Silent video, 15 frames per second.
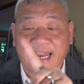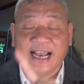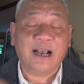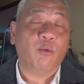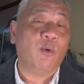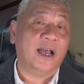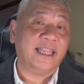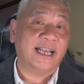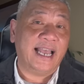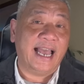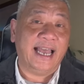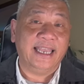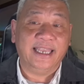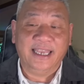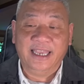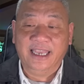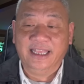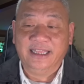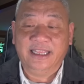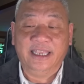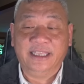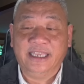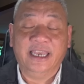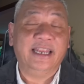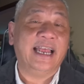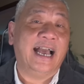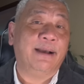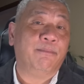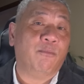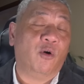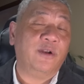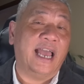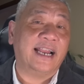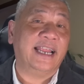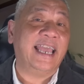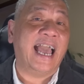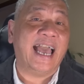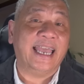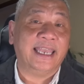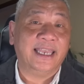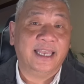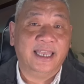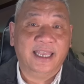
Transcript: Đảng Cộng Hòa thắng 2 thì chia ra mỗi đảng lấy 2.